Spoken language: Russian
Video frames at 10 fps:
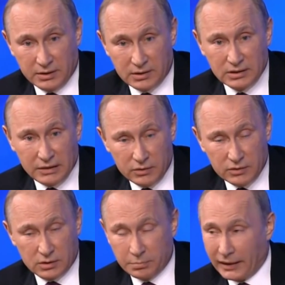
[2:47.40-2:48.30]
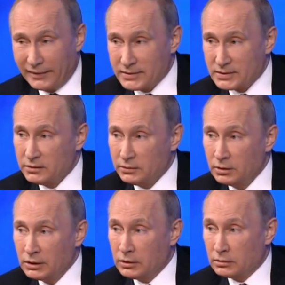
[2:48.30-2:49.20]
ЦБ остановился и правильно
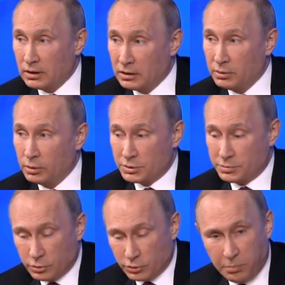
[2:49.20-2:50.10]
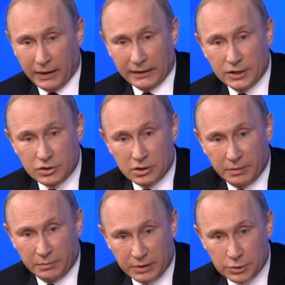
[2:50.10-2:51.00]
сделал. Надо было, может быть, только
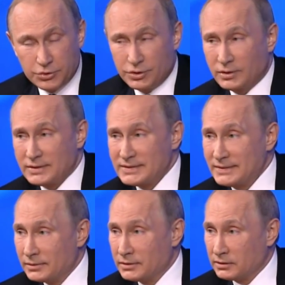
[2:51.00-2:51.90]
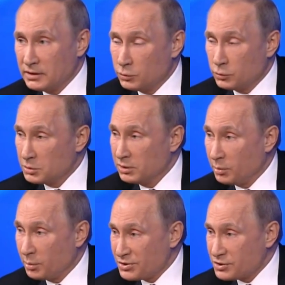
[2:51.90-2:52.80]
пораньше и пожестче это сделать. Тогда не
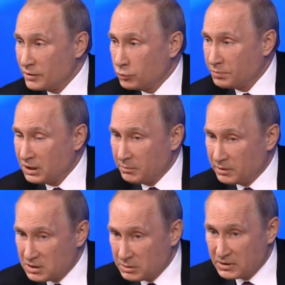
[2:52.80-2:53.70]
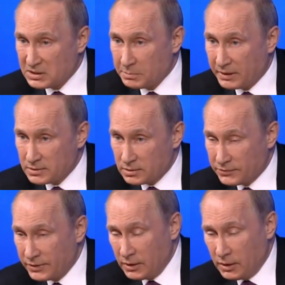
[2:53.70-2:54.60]
нужно было, может быть, ставку поднимать до
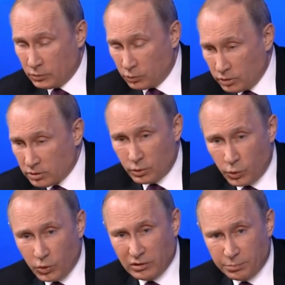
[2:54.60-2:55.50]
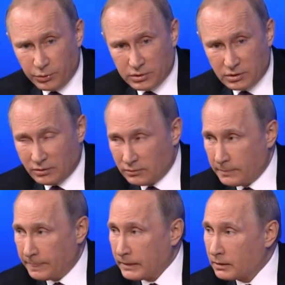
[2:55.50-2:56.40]
17%. Но это другой вопрос.
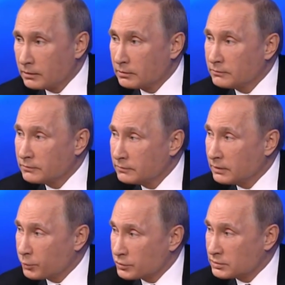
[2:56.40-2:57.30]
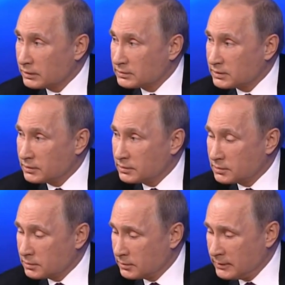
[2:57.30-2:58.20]
Это э, вопрос, так
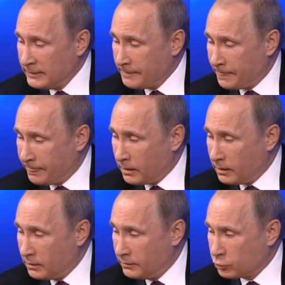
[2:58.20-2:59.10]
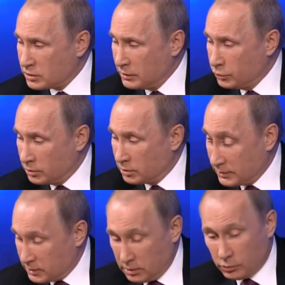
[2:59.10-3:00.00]
сказать, э,
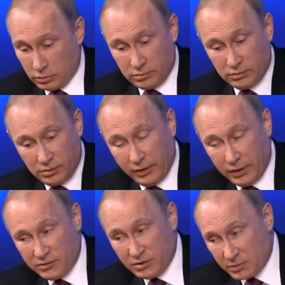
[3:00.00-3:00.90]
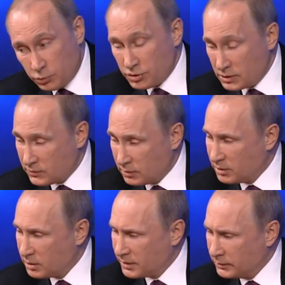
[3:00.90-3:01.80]
вкусовой. Хотя он является весьма
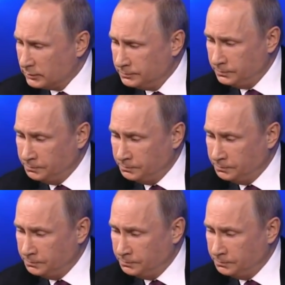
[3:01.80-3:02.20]
существенным, это правда.